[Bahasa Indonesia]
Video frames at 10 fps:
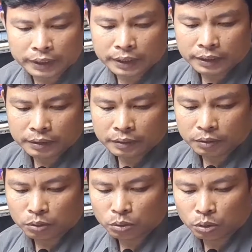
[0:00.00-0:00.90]
nya
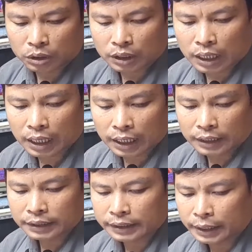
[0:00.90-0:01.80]
untuk
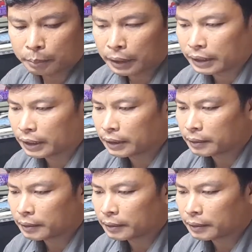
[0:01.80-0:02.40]
tegangan standby nya